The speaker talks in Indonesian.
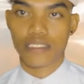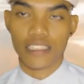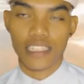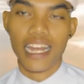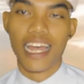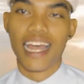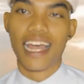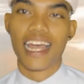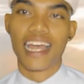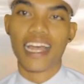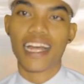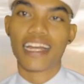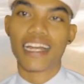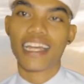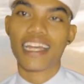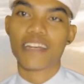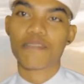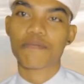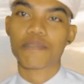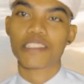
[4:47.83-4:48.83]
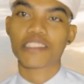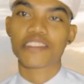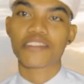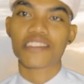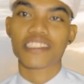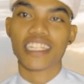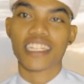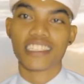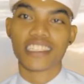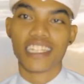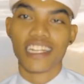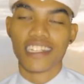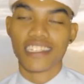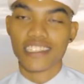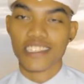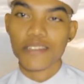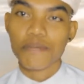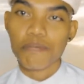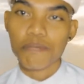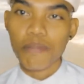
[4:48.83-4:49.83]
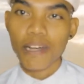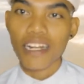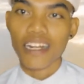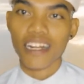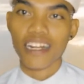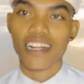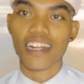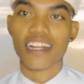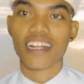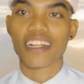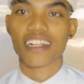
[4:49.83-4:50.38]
Nah, layang pecuk yang sangat simpel.